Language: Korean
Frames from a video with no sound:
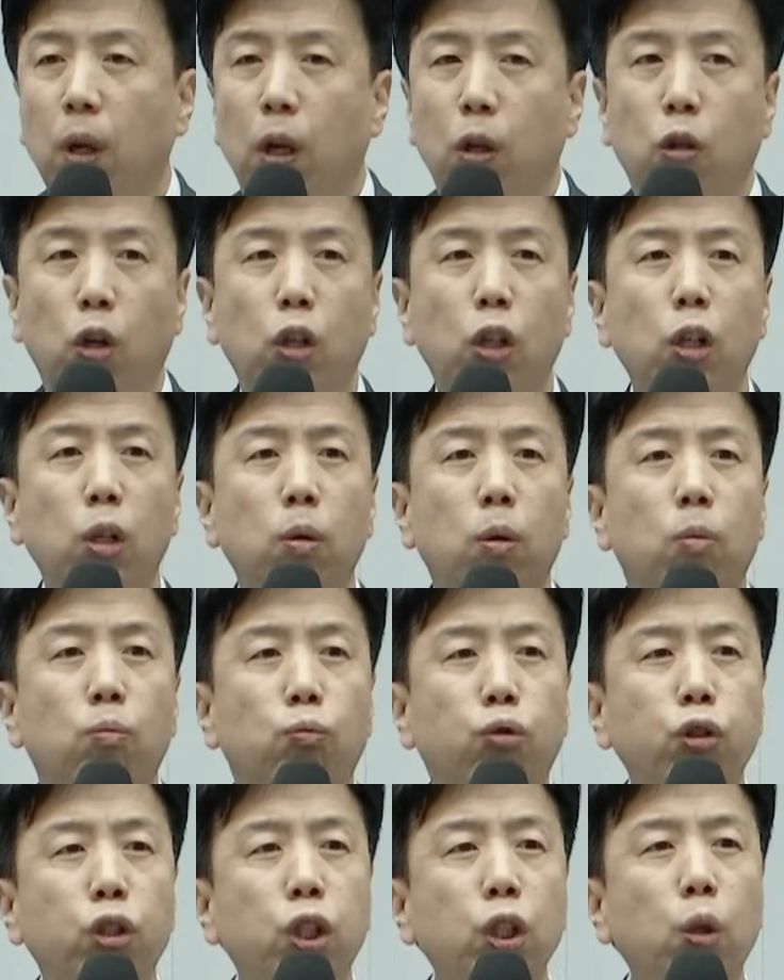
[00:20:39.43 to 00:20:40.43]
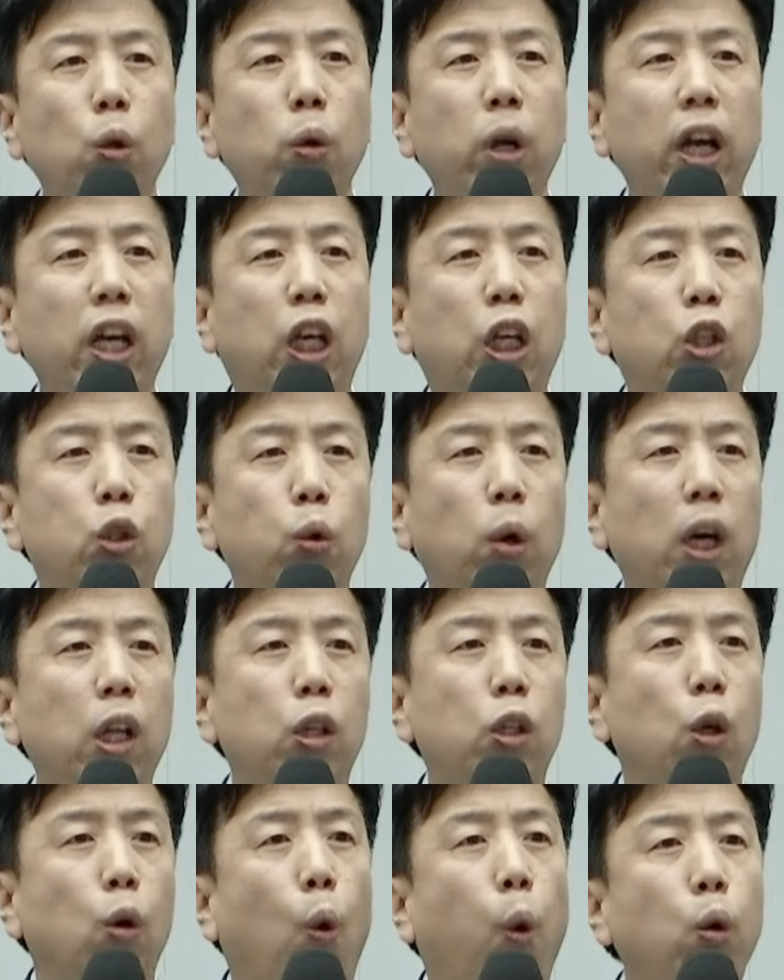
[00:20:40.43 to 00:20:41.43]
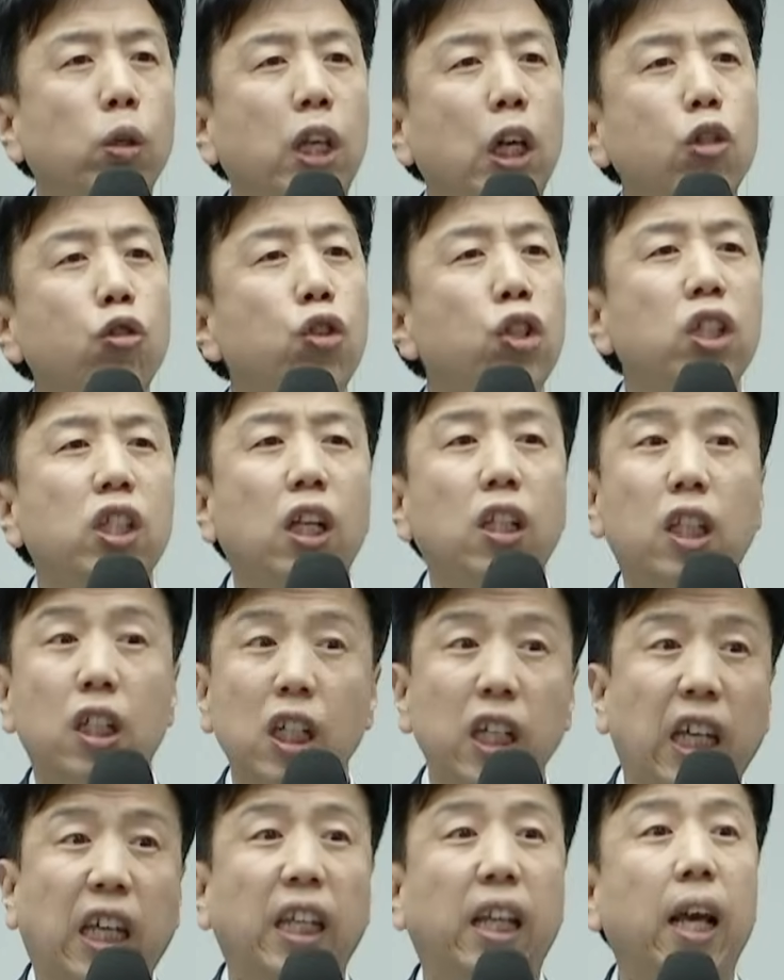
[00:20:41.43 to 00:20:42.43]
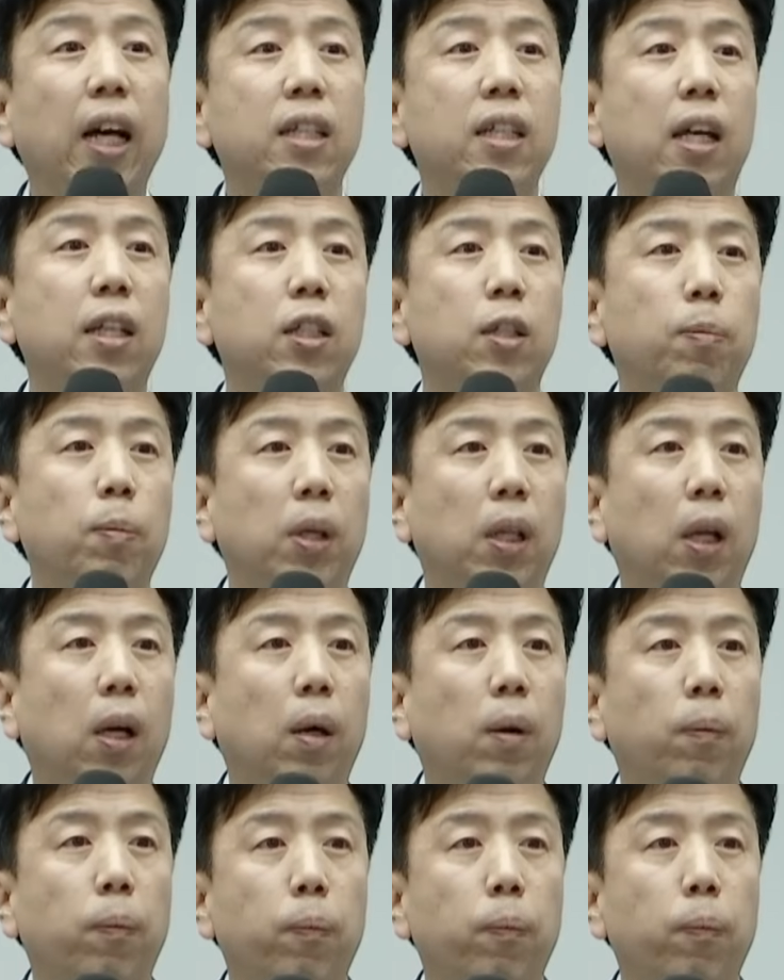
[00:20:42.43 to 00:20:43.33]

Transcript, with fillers: 저는 무신론에 기초한 공산주의자들을 기대하지 않습니다.